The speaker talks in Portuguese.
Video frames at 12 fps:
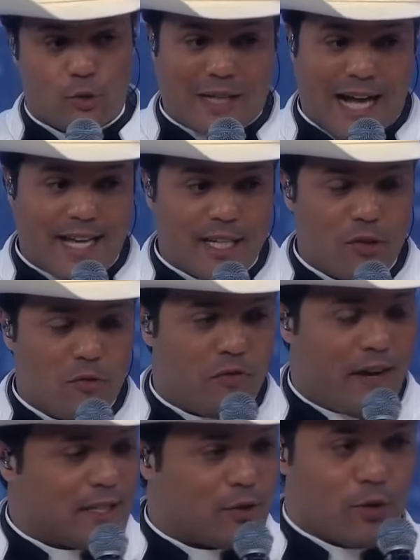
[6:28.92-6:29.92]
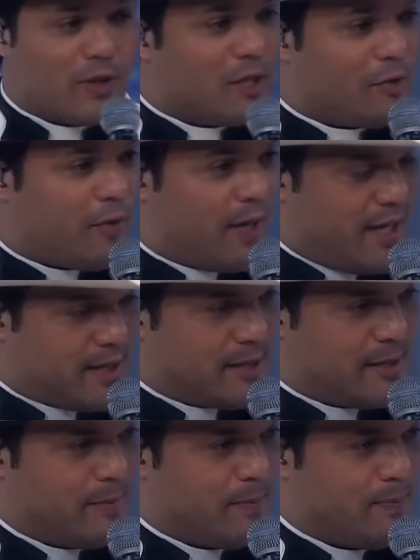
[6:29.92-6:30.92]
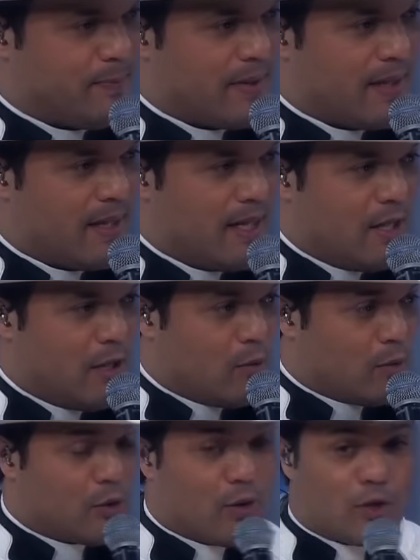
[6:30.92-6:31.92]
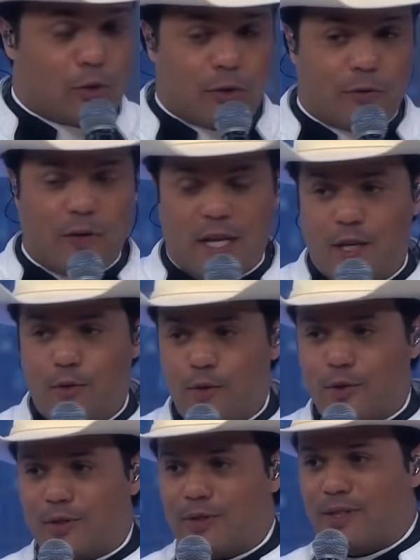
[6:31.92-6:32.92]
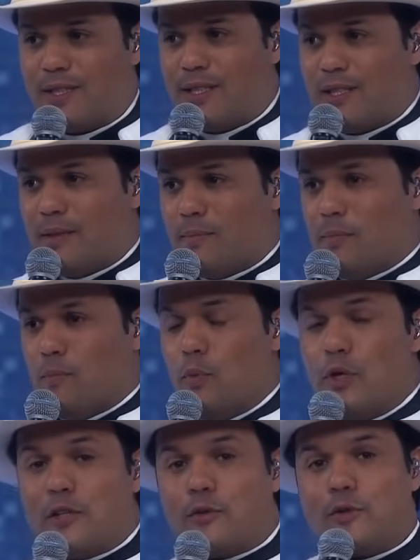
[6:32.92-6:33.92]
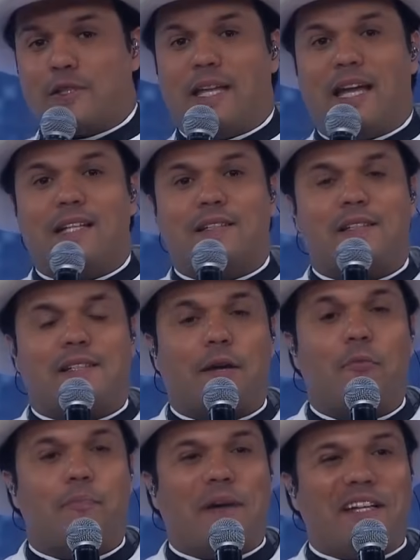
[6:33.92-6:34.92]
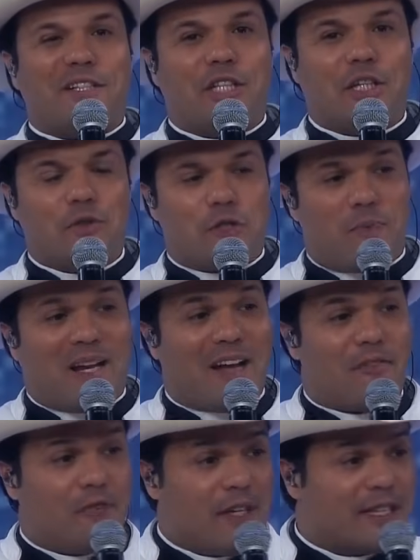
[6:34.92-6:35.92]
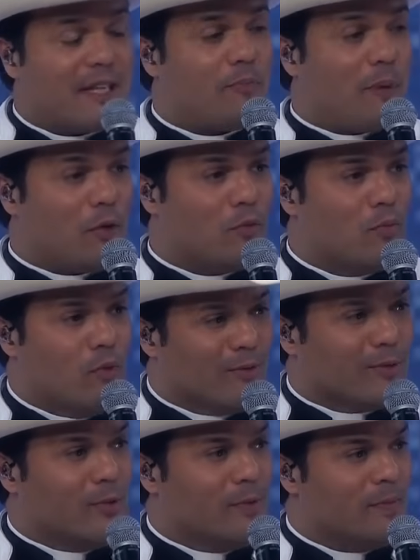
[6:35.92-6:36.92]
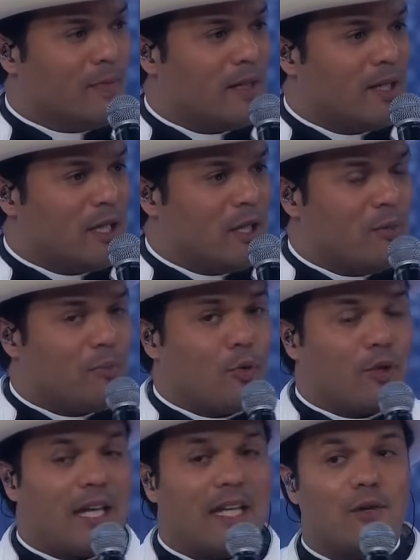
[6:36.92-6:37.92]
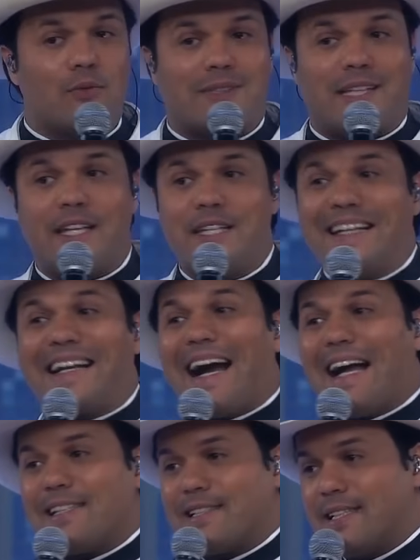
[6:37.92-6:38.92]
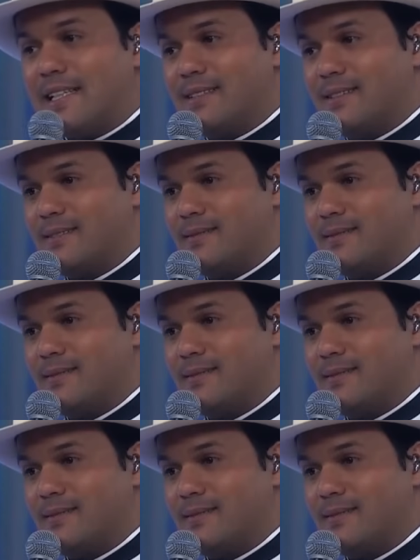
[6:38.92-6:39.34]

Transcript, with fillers: o carinho faz toda a diferença. Os nossos filhos Muitos deles estão perdidos pela vida e pelo mundo porque não têm em casa.